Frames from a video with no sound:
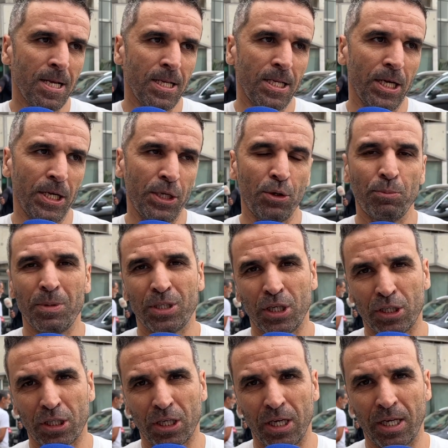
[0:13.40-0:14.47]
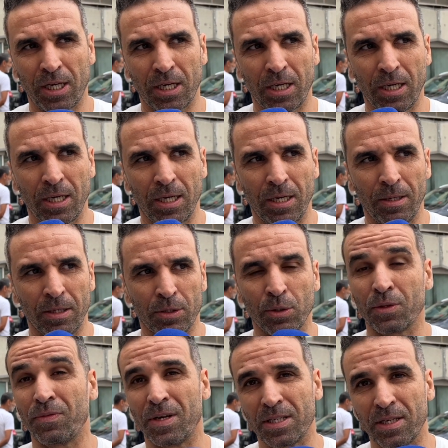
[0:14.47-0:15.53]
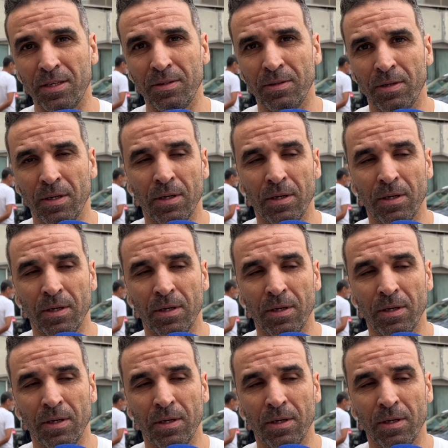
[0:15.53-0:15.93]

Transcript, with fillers: لانه ما جاش غير آه، صدفه